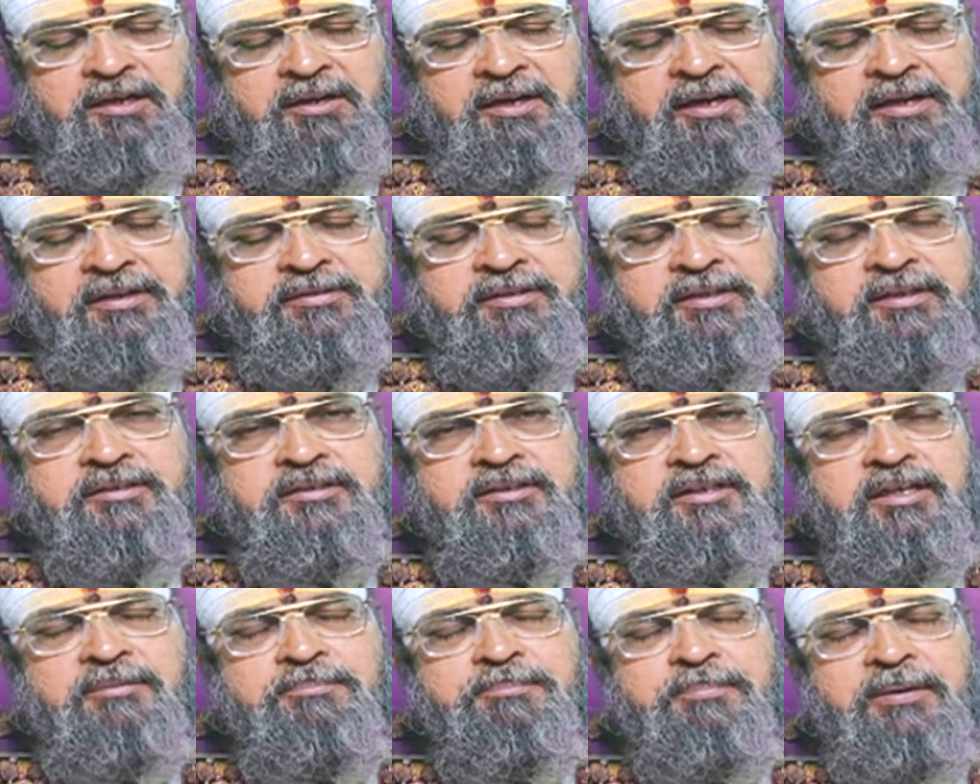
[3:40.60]
இன்றைய
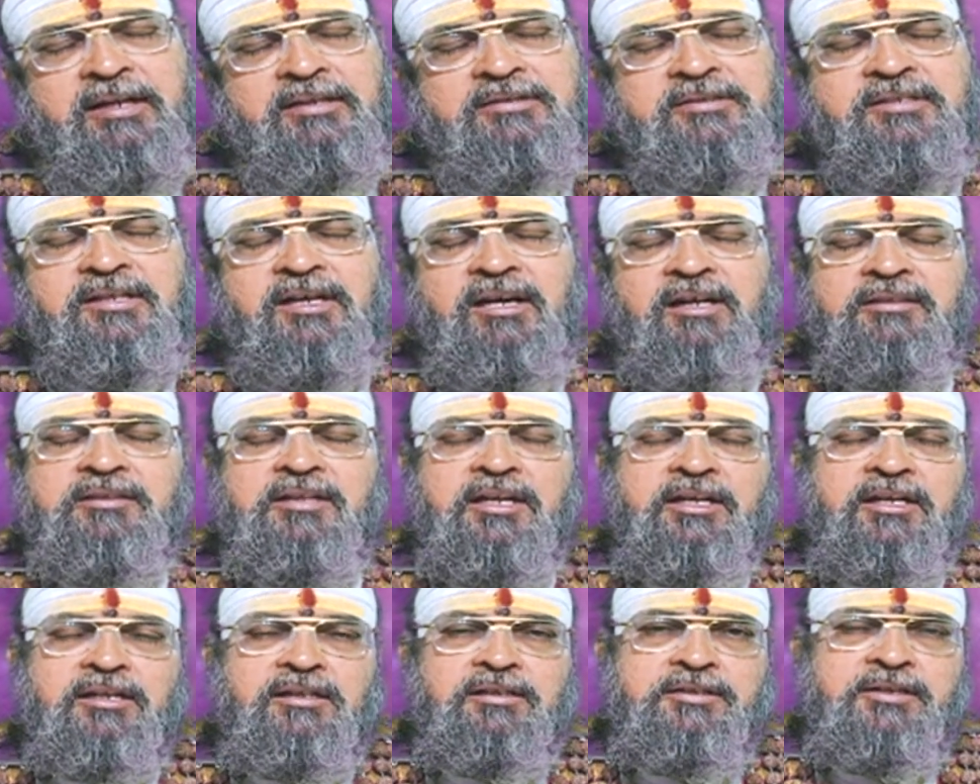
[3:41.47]
தினத்தில் பல
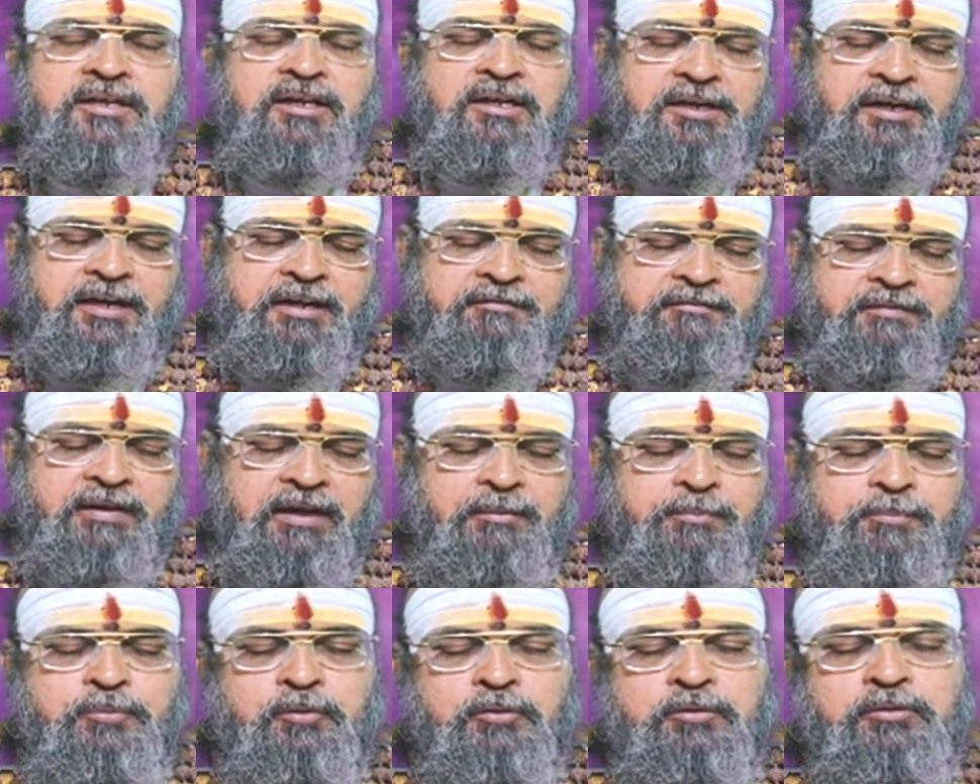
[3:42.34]
சாதனைகள் நாடி
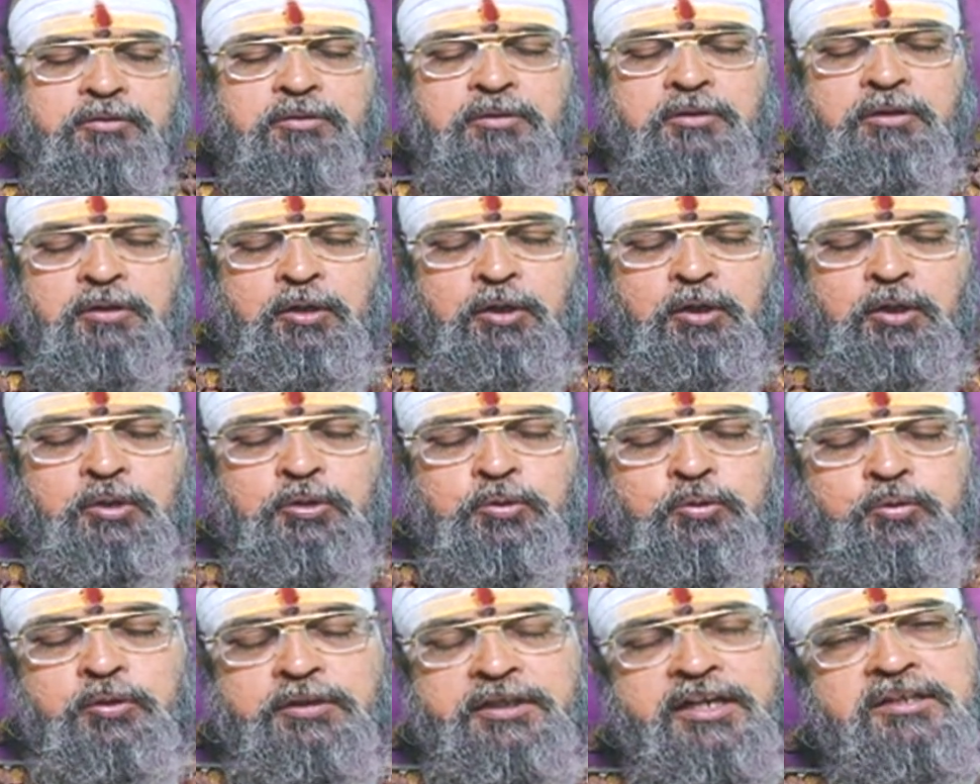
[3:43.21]
வரப்போகிறது
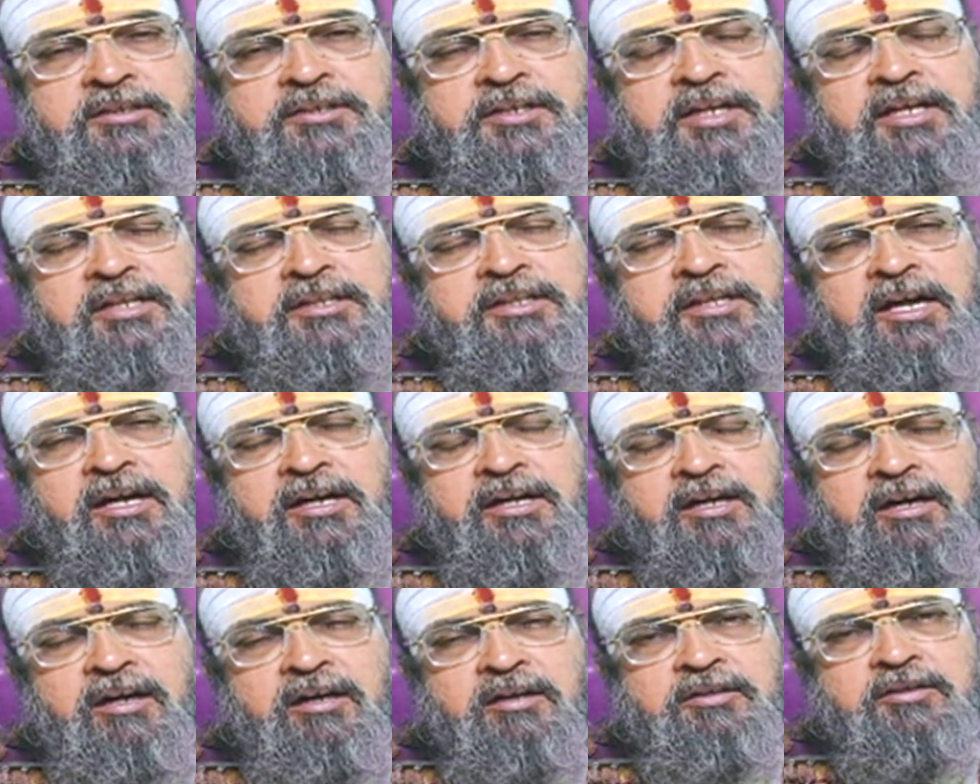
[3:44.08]
தொழில் ரீதியான
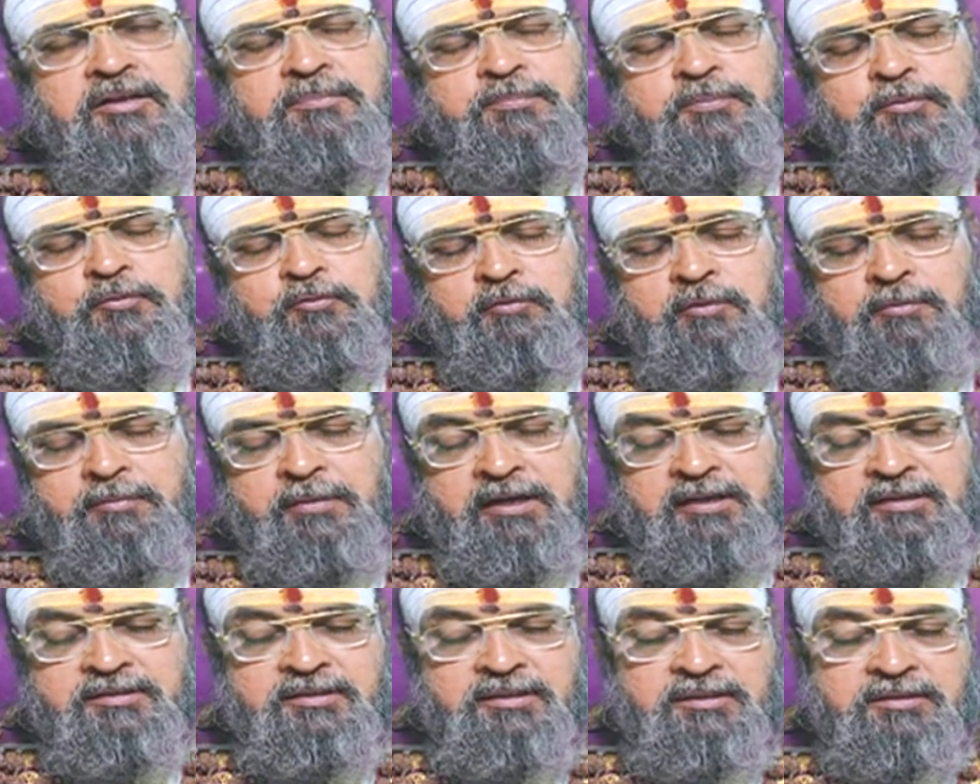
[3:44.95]

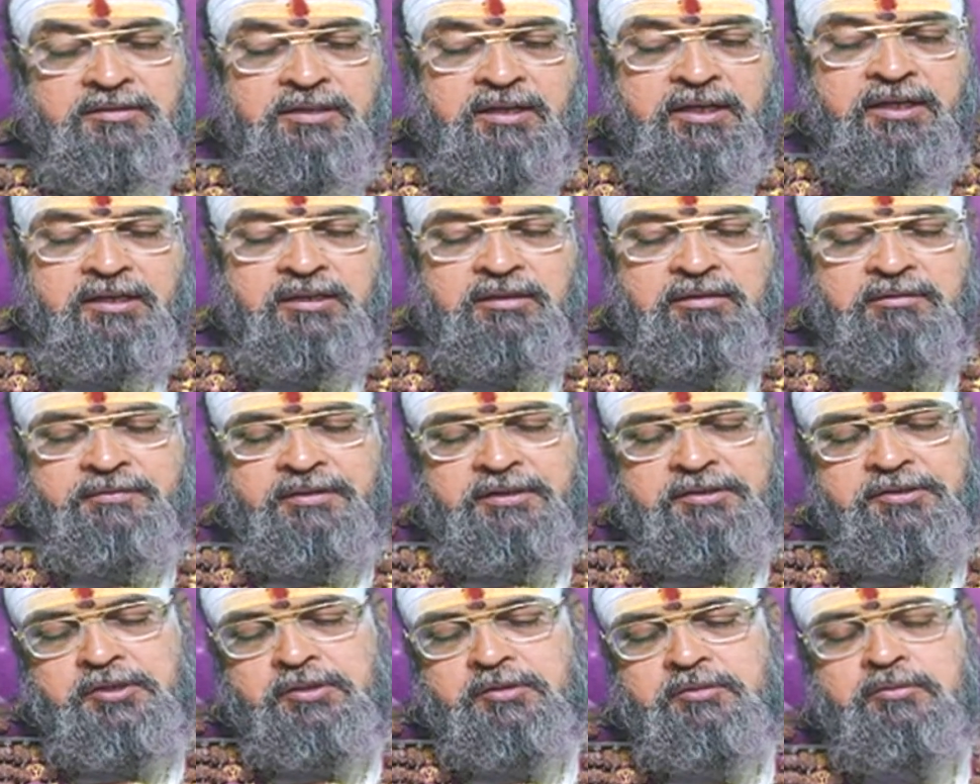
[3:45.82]
ஆக்கப்பூர்வமான சிந்தனைகள்
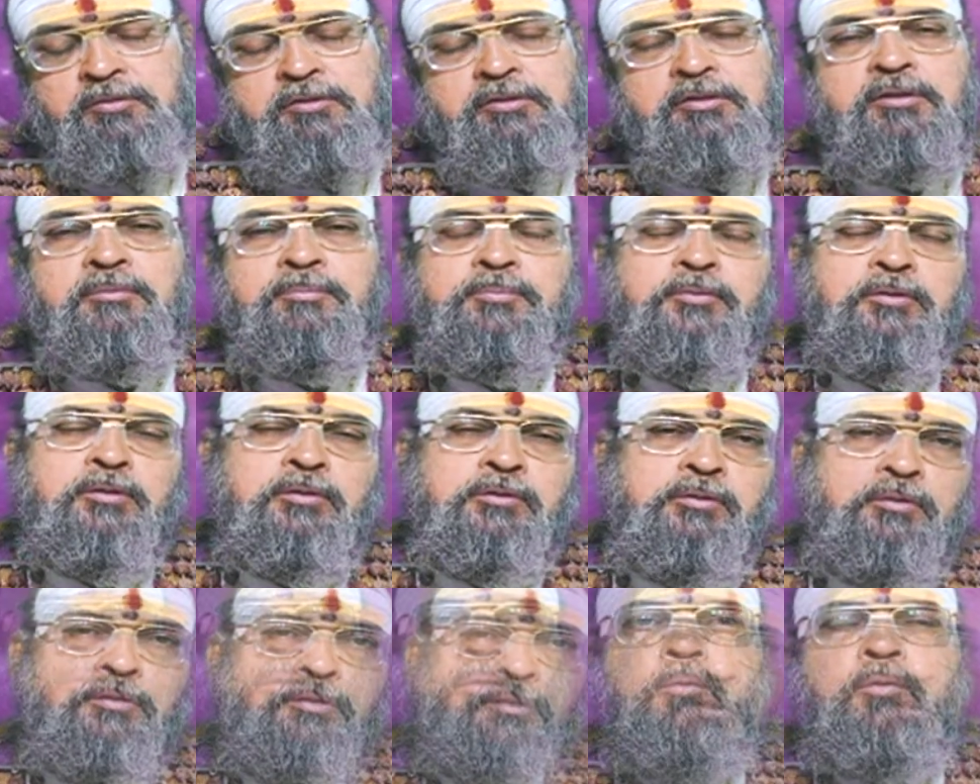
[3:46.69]
வெற்றியை கொடுக்க
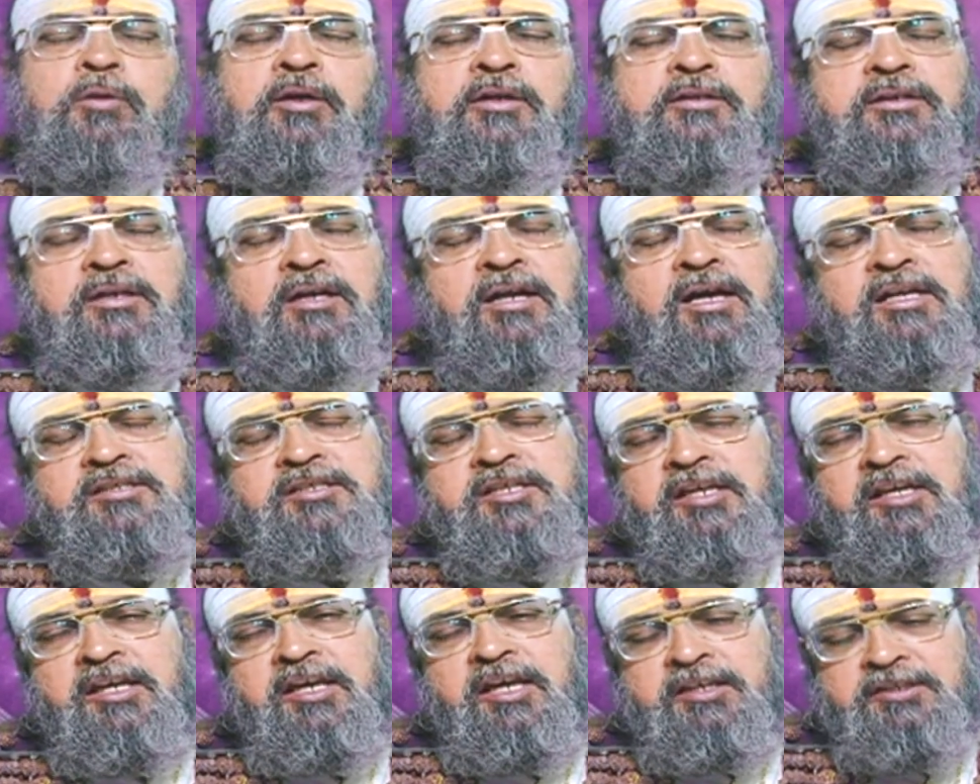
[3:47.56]
போறது உங்களது
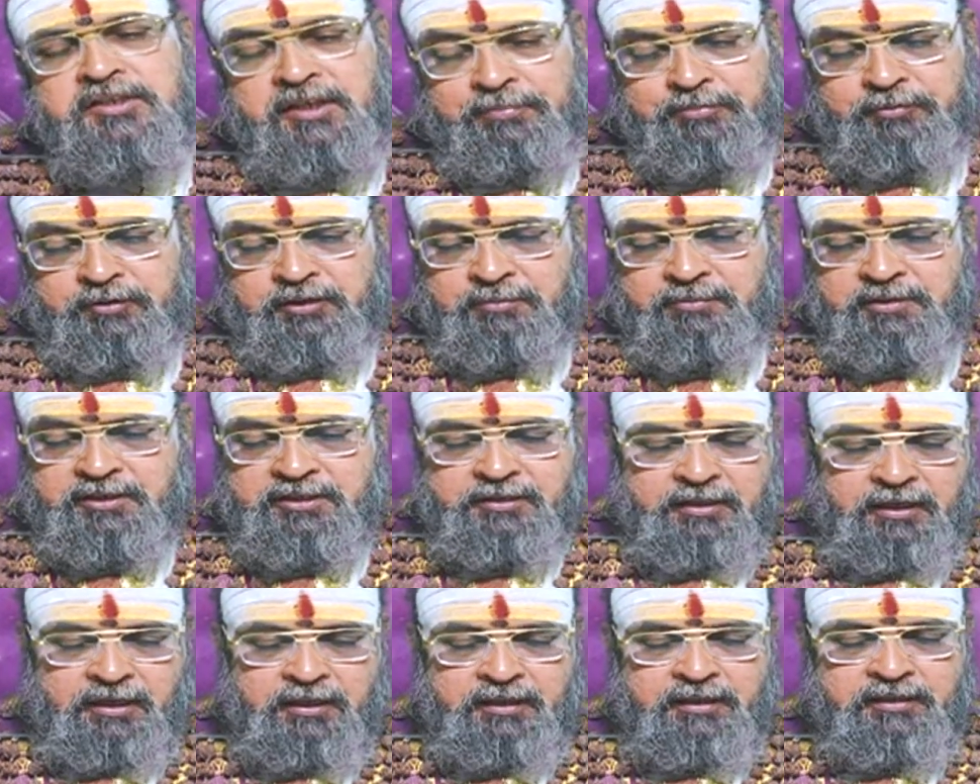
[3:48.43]
ராசிக்கு சப்தம
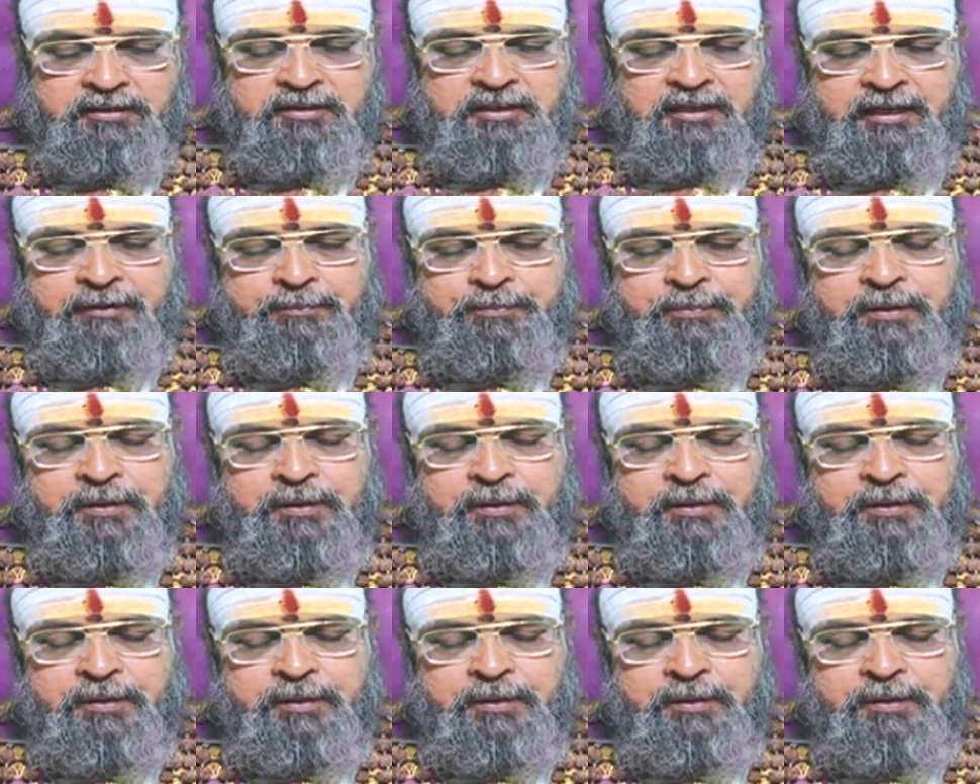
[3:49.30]
ஸ்தானத்துல